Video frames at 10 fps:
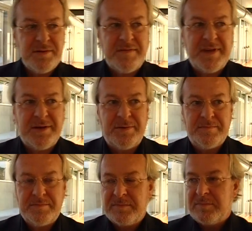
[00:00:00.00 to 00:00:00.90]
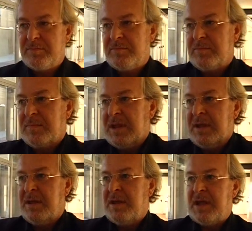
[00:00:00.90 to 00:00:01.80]
non è vero. Mm,
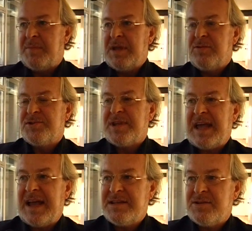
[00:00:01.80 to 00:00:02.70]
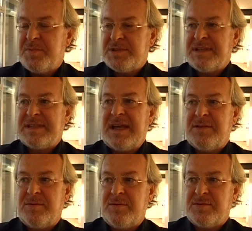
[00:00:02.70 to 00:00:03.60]
il piano industriale è stato
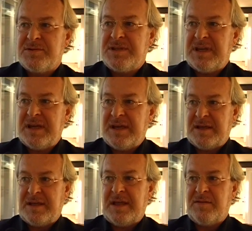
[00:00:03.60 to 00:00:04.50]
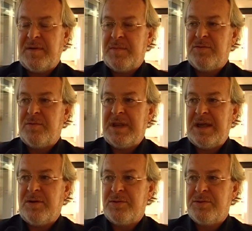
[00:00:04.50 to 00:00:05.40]
presentato sia a novembre
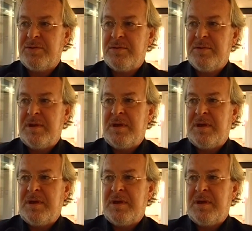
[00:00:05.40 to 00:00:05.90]
2008